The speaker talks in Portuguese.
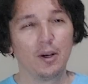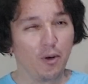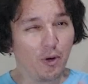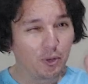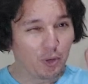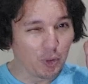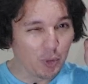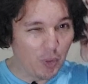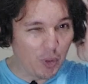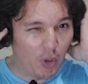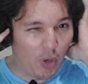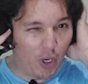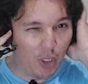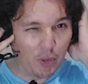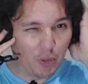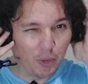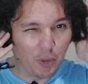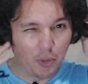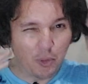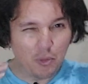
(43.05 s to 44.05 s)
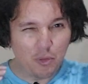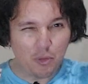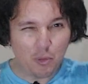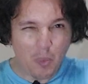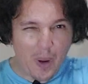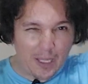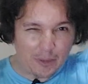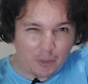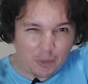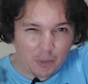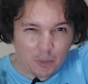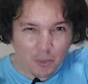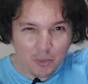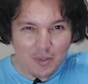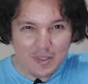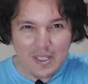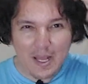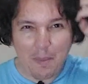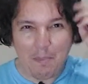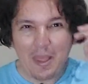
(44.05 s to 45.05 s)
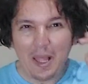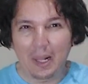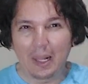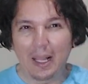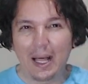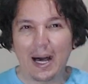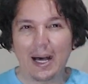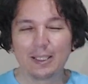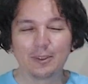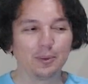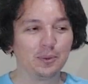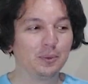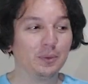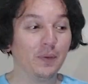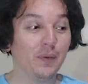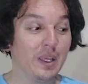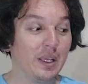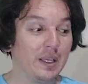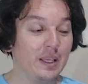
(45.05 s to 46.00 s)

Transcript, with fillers: Eu tô, tô, ó, tô todo suado, todo descabelado.